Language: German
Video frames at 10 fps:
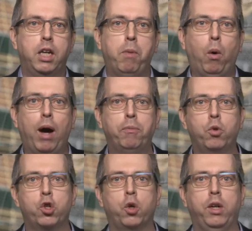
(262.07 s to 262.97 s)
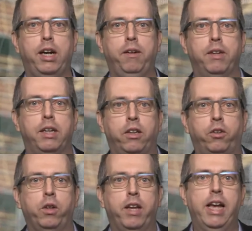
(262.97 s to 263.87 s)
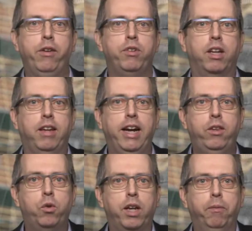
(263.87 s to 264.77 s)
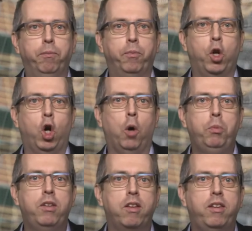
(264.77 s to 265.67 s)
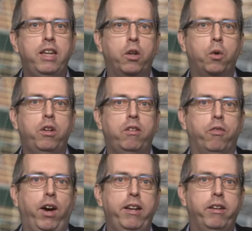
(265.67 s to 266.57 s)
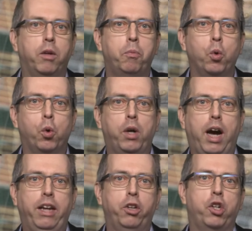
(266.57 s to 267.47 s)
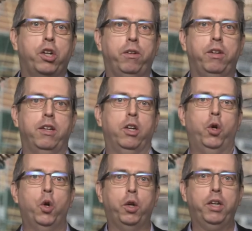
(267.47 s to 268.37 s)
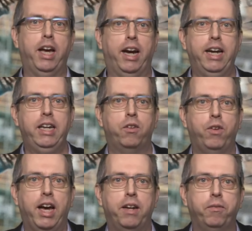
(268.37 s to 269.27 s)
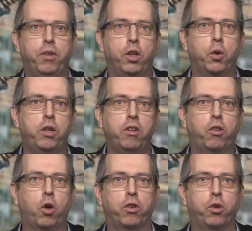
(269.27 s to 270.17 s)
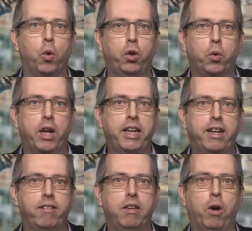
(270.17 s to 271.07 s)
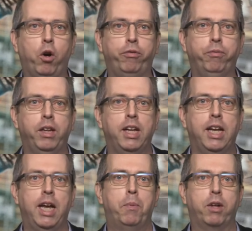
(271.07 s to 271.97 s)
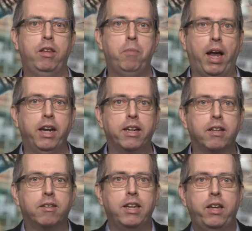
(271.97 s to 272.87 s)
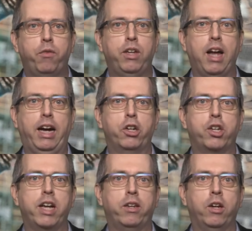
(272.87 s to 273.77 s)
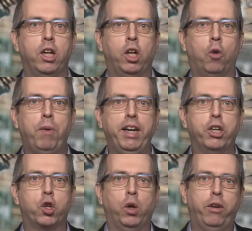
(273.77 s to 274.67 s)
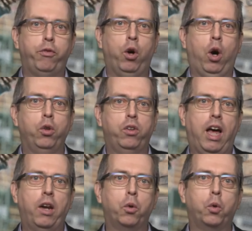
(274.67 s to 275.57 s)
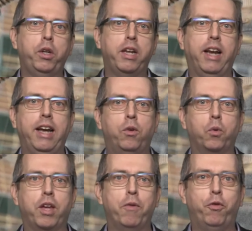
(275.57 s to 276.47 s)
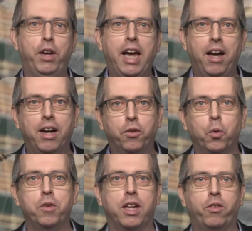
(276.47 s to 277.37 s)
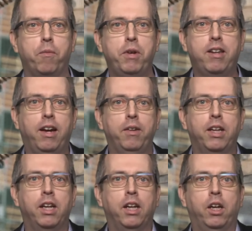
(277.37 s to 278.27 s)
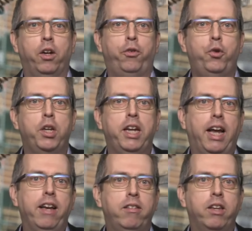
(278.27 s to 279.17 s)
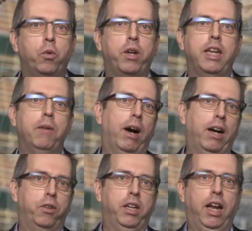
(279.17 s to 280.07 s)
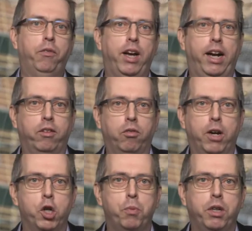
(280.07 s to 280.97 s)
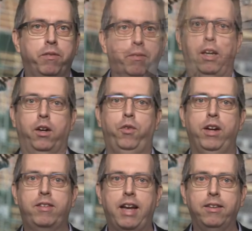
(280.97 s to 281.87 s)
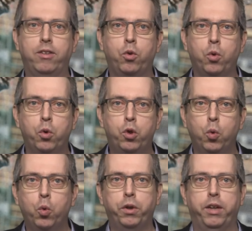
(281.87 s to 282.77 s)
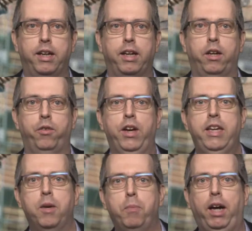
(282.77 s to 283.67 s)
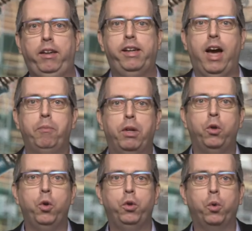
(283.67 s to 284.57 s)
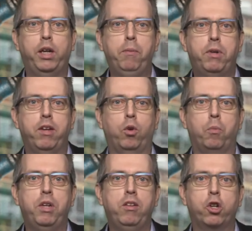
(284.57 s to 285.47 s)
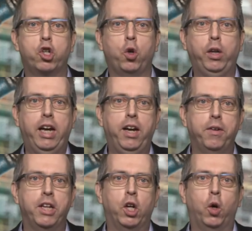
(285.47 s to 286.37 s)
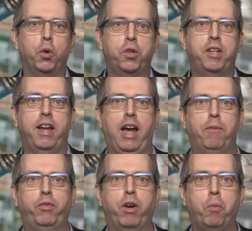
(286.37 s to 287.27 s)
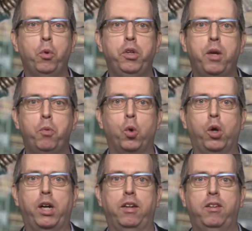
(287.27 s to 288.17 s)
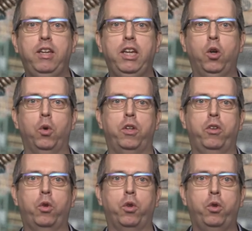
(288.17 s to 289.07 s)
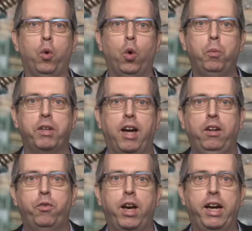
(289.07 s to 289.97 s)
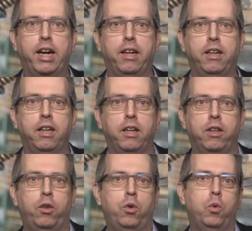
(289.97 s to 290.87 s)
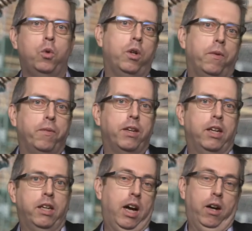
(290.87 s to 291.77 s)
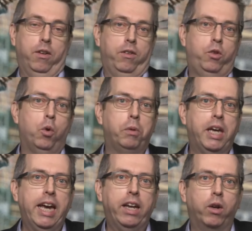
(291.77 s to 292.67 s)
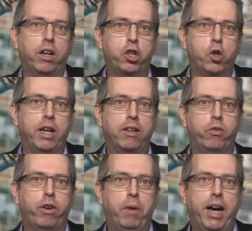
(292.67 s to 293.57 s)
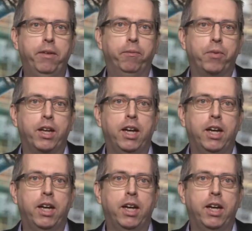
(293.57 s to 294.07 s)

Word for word: Die Bauabzugssteuer sollte helfen, das einzudämmen. Ob diese Ziele durch diese weitere bürokratische Hürde erreicht werden durch dieses Konstrukt oder nicht, lasse ich mal offen. Im Prinzip handelt es sich, wie dargestellt, um eine Steuervorauszahlung durch den Leistungsempfänger, also uns als Vermieter, für den leistenden Unternehmer, also den Handwerker zum Beispiel. Was kannst du nun tun? Welche praktikable Lösung gibt es, um diese Steuer und der damit verbundenen Bürokratie und Diskussion mit Handwerkern zu ja, zu umgehen oder die Steuer zu vermeiden.